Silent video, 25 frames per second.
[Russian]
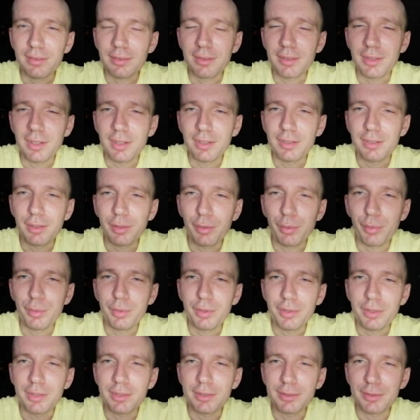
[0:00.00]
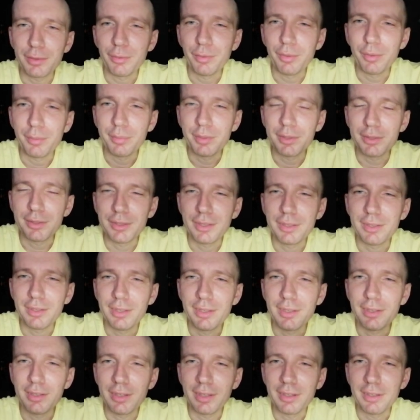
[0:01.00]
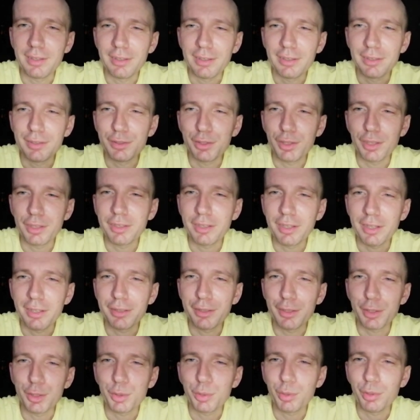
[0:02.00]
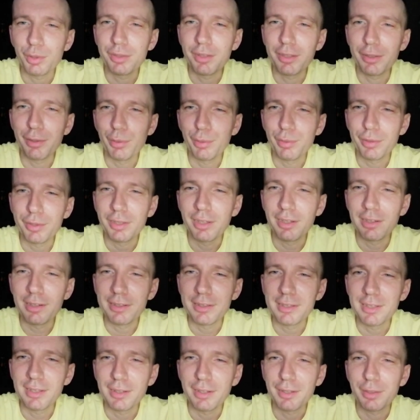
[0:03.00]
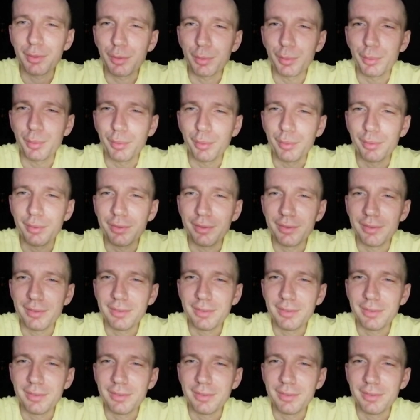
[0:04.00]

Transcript: Тренируйтесь дома, сидите, читайте, штудируйте литературу.